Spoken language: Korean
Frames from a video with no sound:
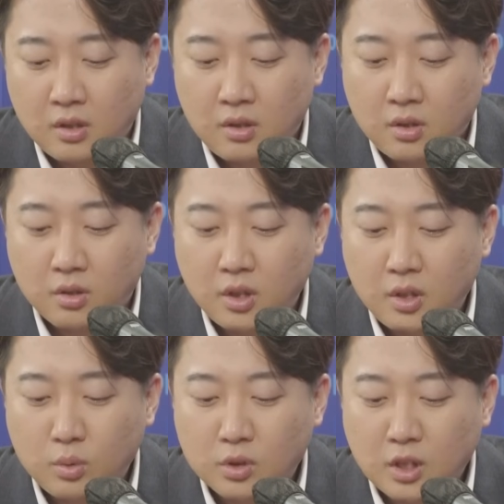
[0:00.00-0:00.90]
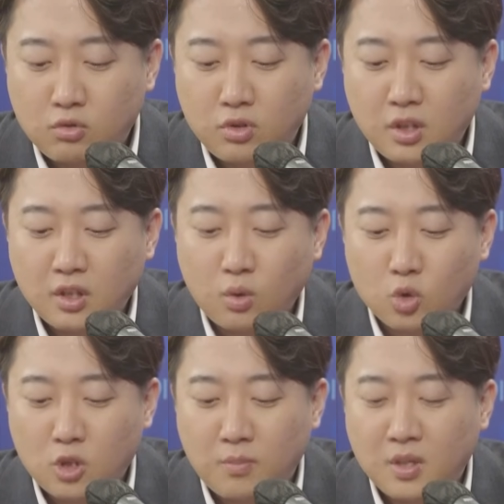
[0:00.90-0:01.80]
여의도 사투리가 아니라
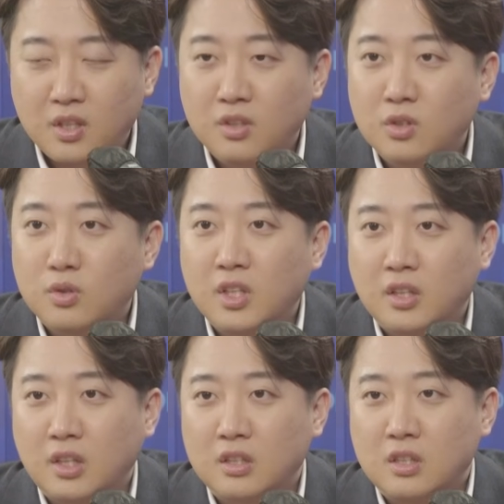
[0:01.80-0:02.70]
5천만 의 언어로 이야기하겠다.